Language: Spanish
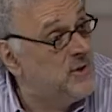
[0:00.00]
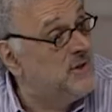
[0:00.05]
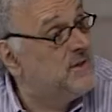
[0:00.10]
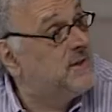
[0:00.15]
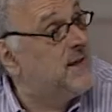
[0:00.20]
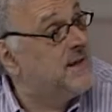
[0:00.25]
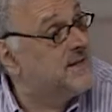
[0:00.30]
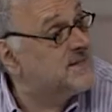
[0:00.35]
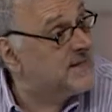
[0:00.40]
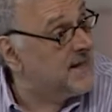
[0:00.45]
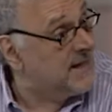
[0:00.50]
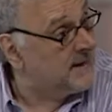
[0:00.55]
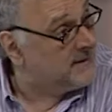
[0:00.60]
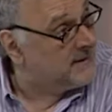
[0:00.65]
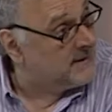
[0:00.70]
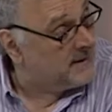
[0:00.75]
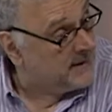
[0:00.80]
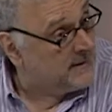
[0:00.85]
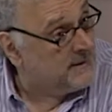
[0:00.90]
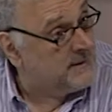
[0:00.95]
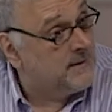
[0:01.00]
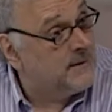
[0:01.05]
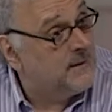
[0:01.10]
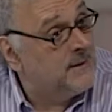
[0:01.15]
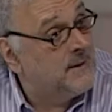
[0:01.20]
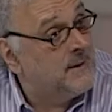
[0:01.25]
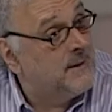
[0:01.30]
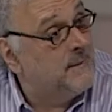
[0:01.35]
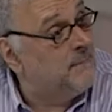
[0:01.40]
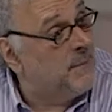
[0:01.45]
interesante
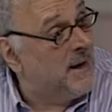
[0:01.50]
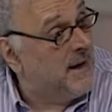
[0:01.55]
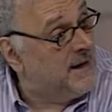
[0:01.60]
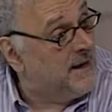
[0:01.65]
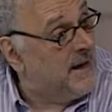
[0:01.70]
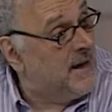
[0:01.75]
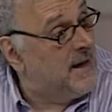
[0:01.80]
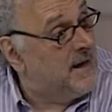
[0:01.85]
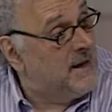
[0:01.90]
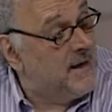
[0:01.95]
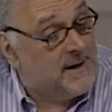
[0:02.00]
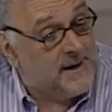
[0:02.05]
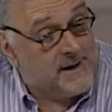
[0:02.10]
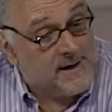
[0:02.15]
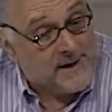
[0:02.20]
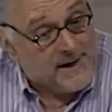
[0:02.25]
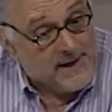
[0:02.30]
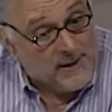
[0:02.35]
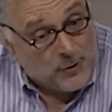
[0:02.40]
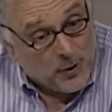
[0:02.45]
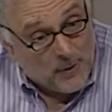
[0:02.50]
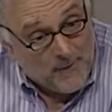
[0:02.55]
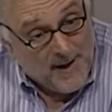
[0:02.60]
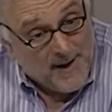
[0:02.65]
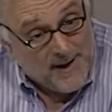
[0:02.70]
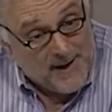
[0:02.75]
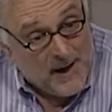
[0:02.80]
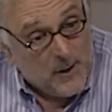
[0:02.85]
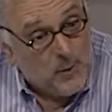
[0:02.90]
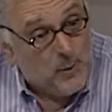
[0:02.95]
para
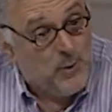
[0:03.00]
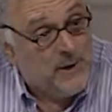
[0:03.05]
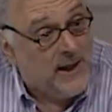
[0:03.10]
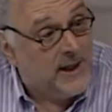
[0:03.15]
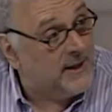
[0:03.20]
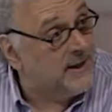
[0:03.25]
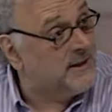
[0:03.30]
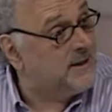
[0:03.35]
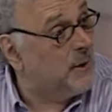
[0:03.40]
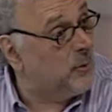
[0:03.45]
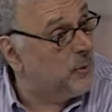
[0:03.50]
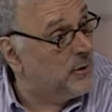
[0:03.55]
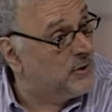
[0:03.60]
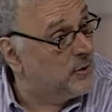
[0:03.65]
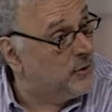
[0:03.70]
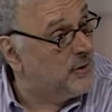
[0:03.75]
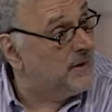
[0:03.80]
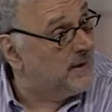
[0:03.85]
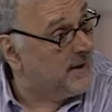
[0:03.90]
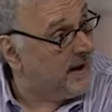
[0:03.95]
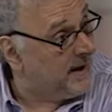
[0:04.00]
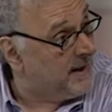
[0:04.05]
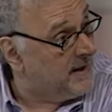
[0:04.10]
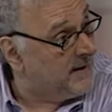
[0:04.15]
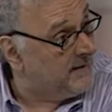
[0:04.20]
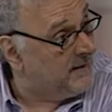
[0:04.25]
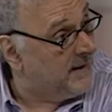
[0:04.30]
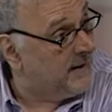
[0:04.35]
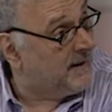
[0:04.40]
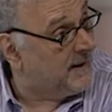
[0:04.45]
retomar algunas de estas cuestiones de
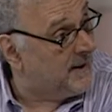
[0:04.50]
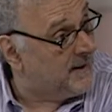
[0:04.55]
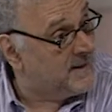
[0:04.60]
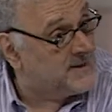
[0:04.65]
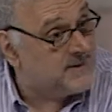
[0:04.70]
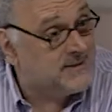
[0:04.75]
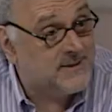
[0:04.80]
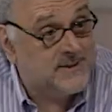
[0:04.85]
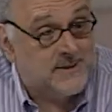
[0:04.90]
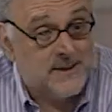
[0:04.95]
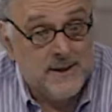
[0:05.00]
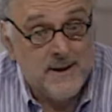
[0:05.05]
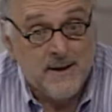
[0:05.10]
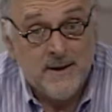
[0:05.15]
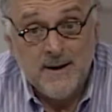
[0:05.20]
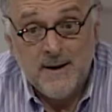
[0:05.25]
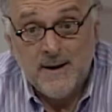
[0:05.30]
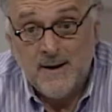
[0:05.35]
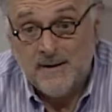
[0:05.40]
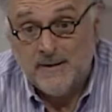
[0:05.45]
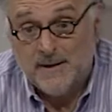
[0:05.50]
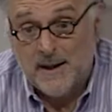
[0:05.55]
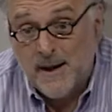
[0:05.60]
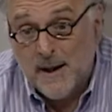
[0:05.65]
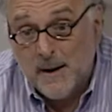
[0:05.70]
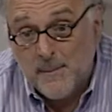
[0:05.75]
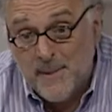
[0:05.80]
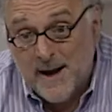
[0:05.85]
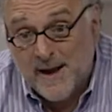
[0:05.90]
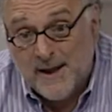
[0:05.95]
agenda, que es
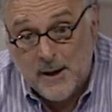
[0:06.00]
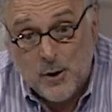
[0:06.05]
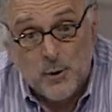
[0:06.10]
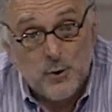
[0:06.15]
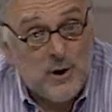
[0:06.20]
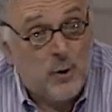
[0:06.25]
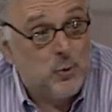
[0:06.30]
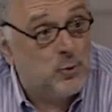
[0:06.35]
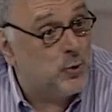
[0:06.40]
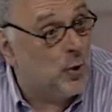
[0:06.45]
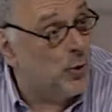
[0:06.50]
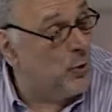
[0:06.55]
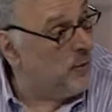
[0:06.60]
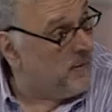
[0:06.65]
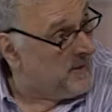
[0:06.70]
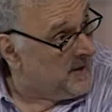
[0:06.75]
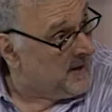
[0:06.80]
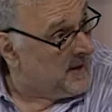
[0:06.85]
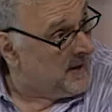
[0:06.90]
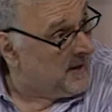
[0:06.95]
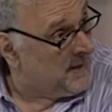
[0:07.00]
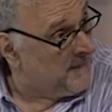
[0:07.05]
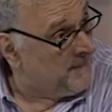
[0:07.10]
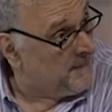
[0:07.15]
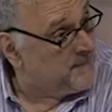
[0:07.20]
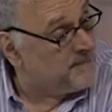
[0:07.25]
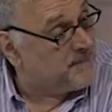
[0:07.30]
tener más grados de autonomía